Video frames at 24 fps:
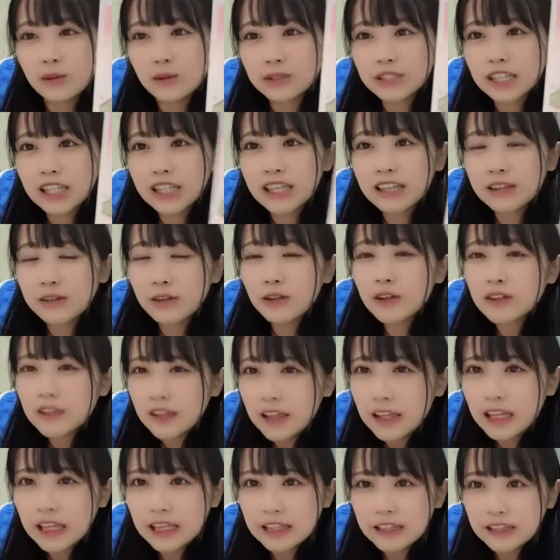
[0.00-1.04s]
お酒飲
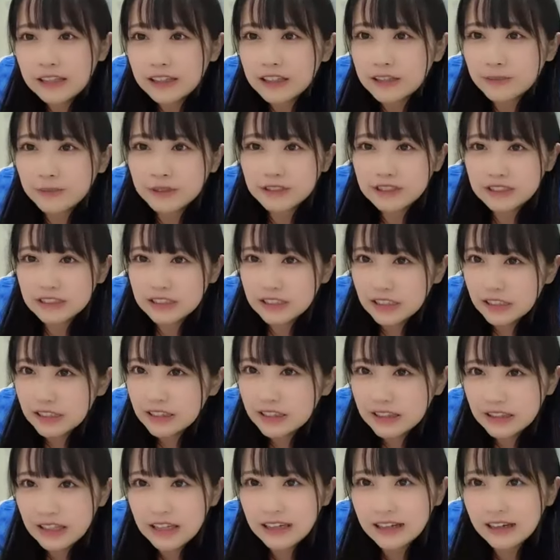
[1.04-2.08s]
んでいい気持ちに
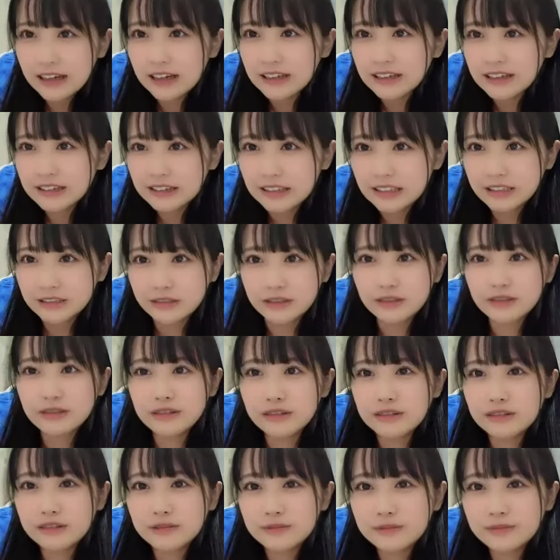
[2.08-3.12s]
なって帰った人
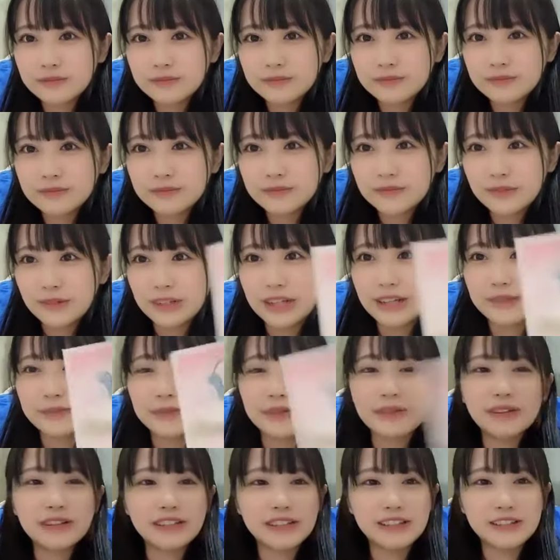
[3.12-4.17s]

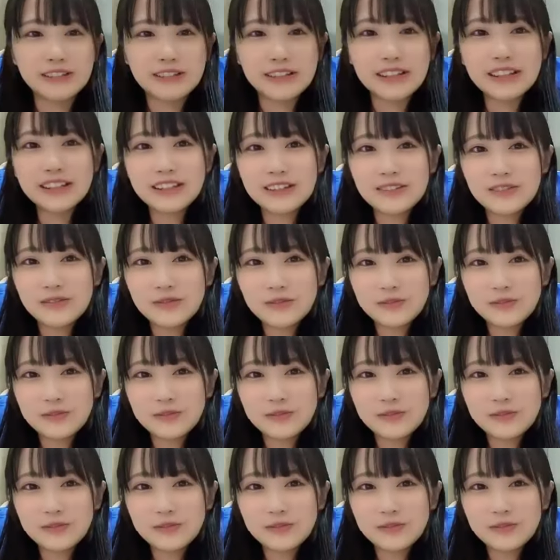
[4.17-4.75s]
ライブ終わりのね